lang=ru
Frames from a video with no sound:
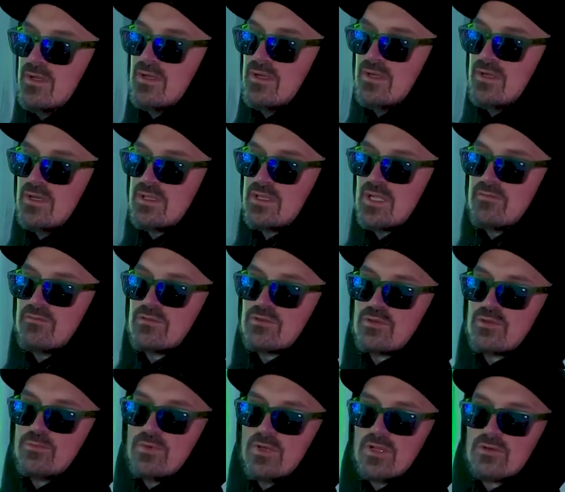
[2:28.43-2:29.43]
А, там
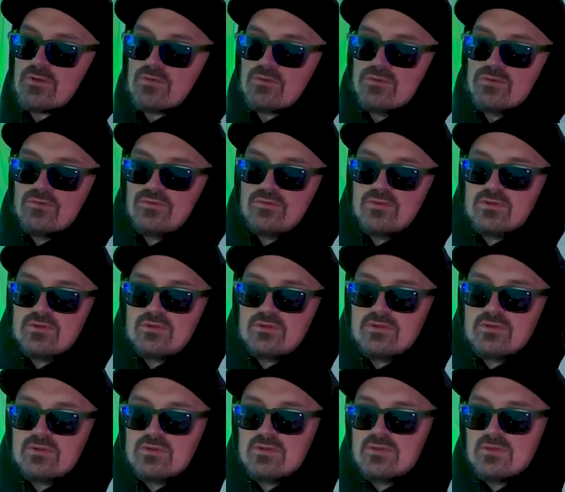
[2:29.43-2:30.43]
выступал Грув,
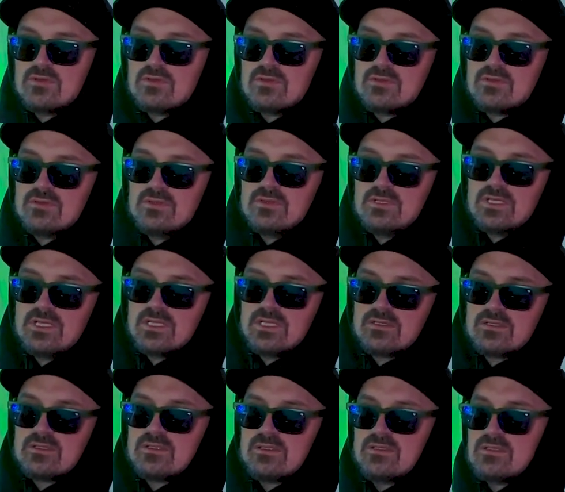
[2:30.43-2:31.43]

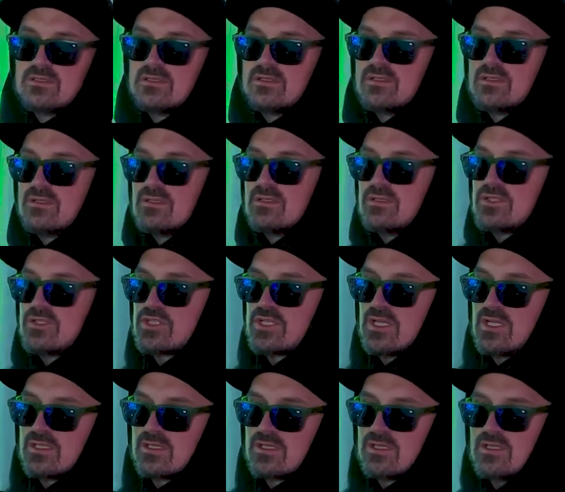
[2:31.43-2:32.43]
Дэн,
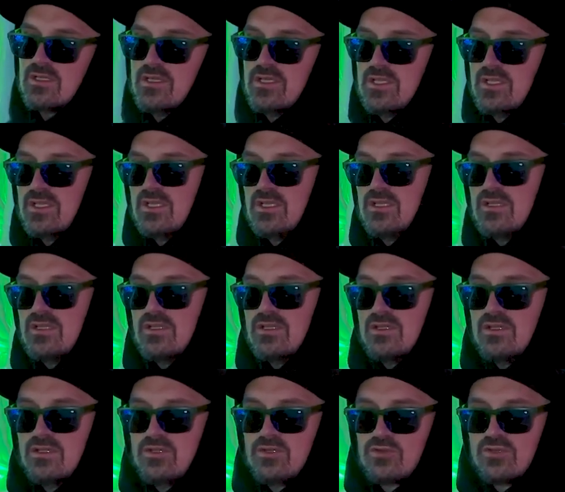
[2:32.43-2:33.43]
Джанга
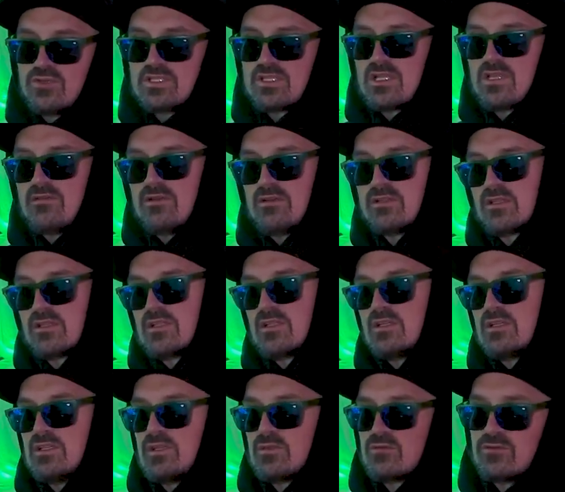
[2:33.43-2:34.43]
и еще не заявленный
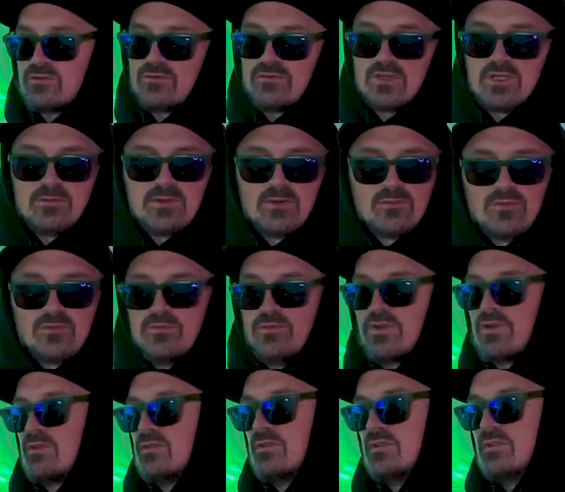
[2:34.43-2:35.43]
тогда на то время
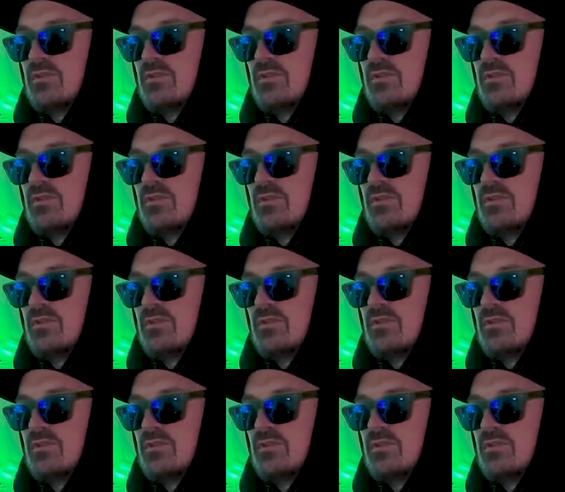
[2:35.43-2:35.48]
Бумер.